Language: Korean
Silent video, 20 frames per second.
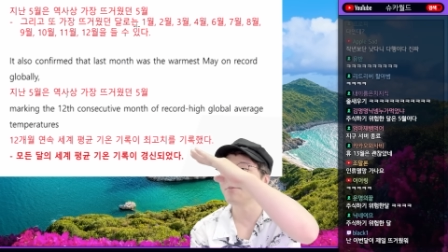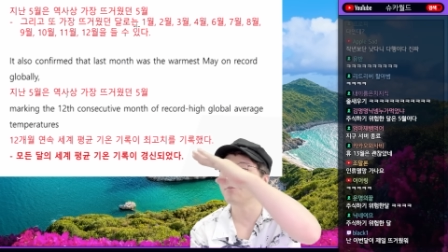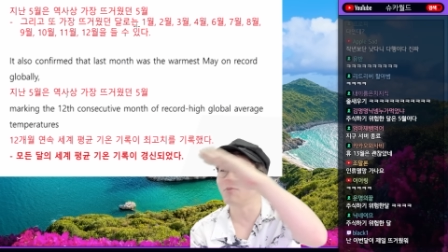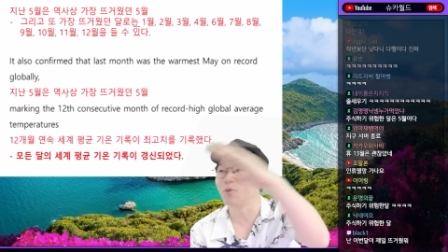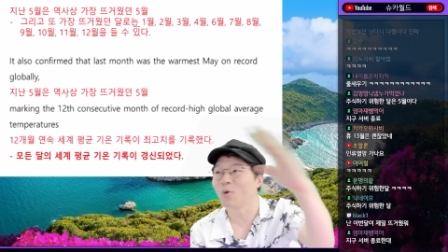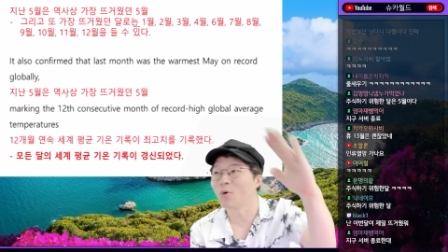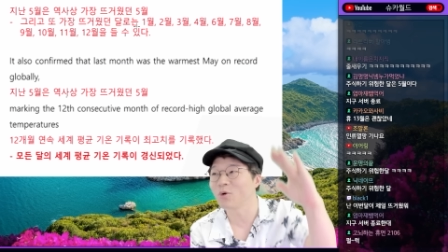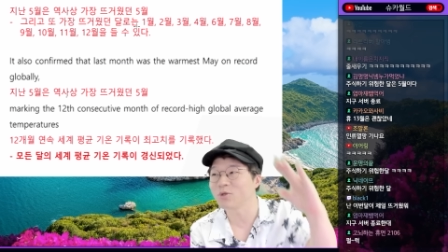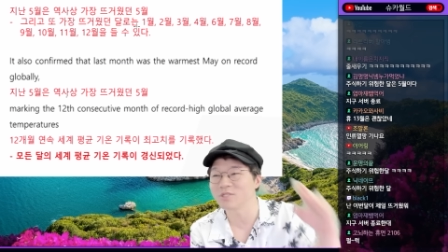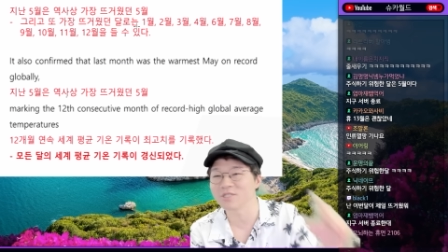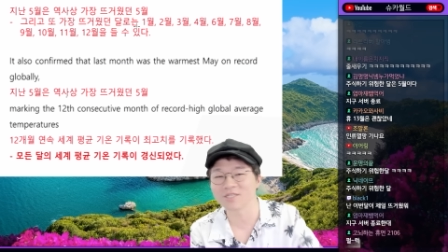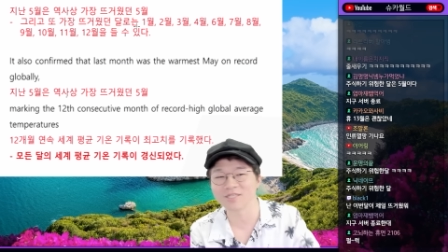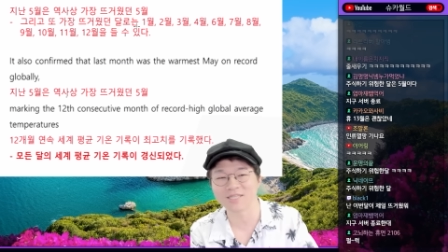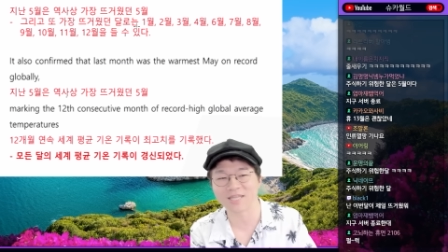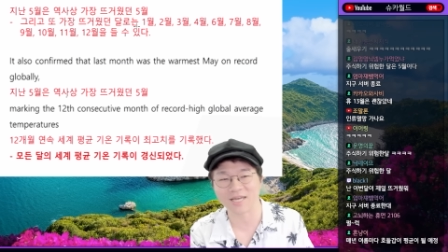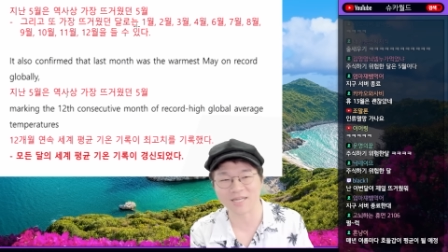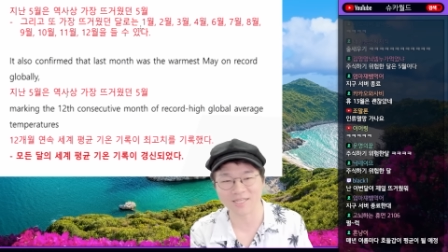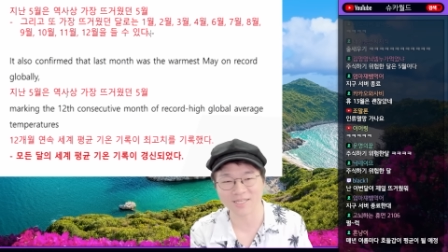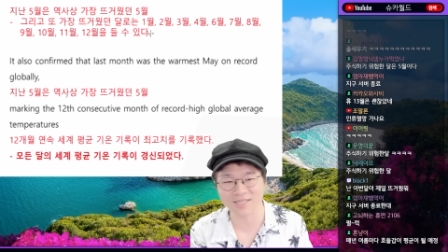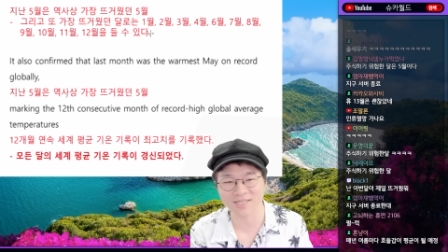모든
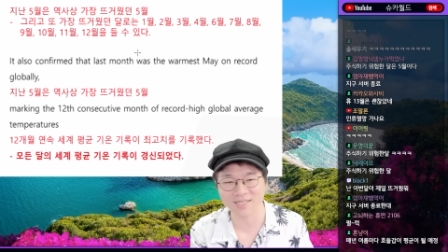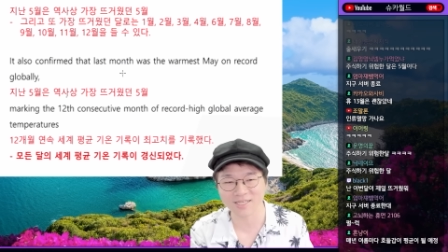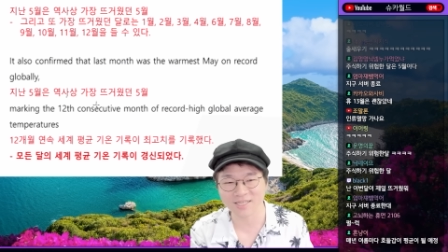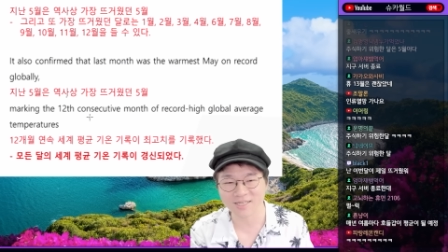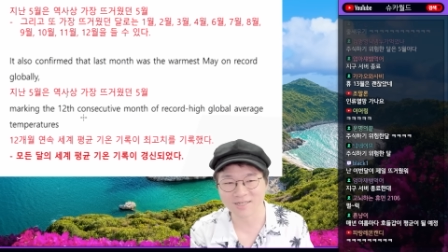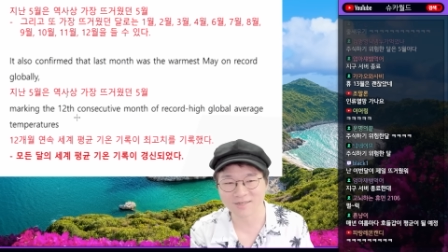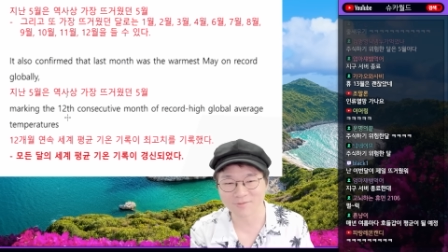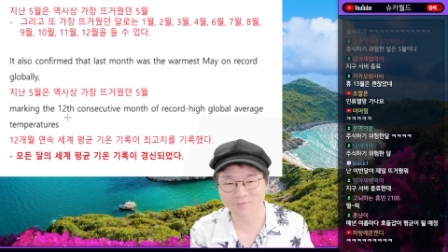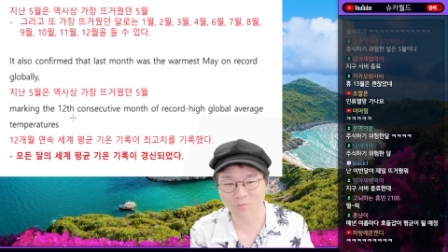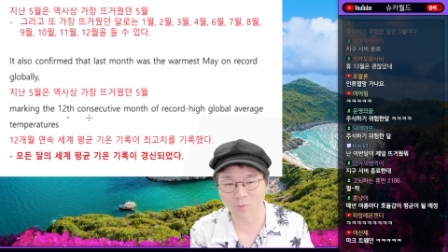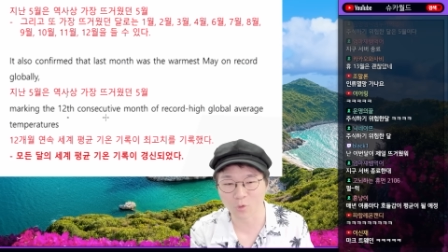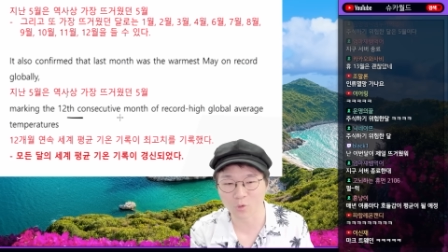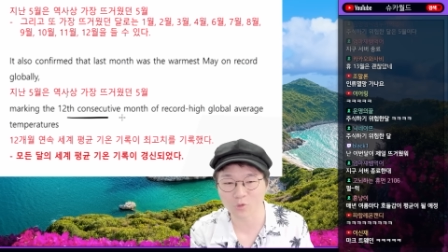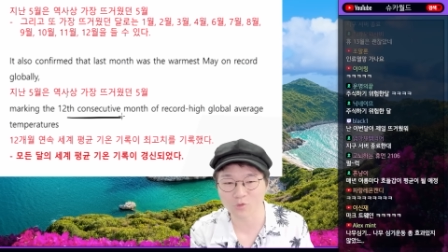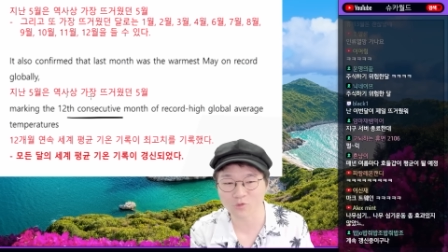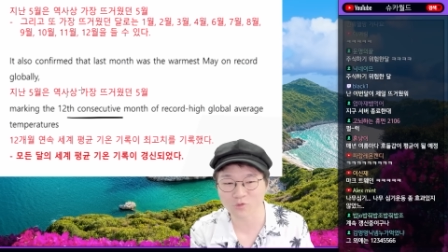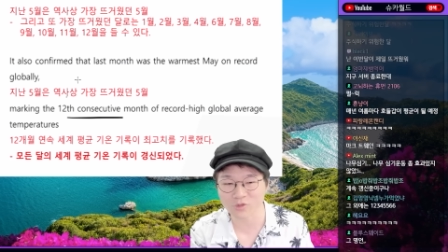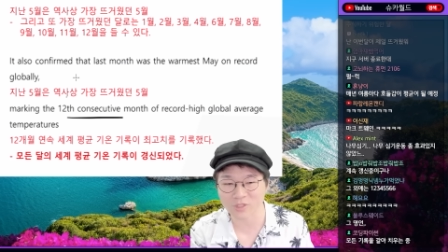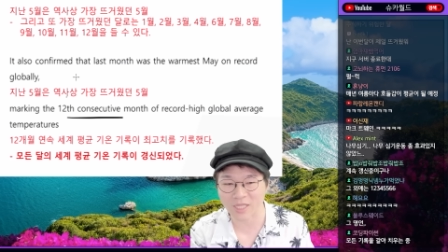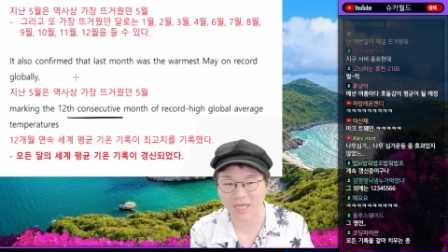달이
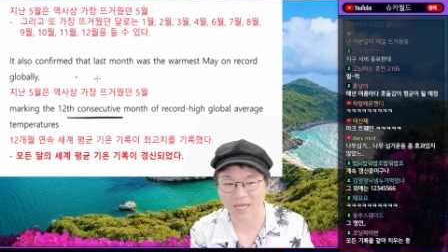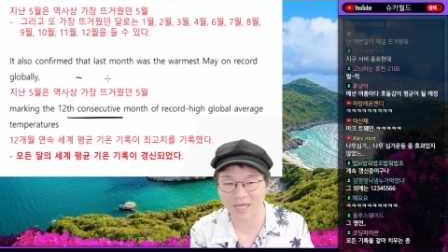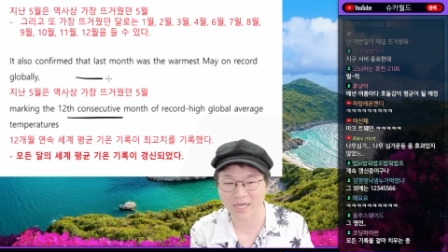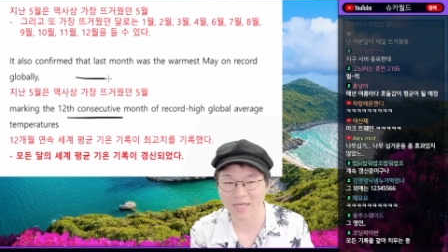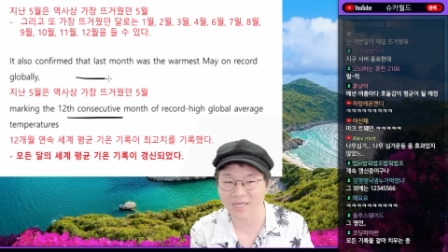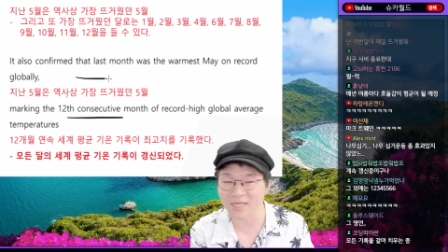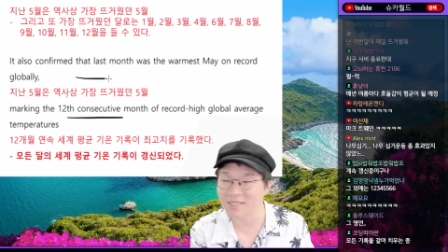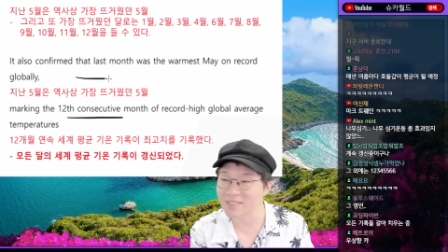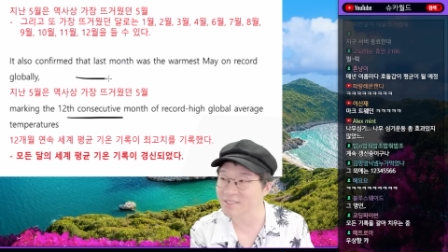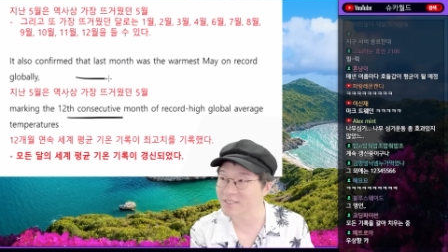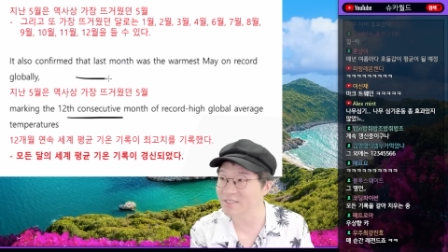모두 다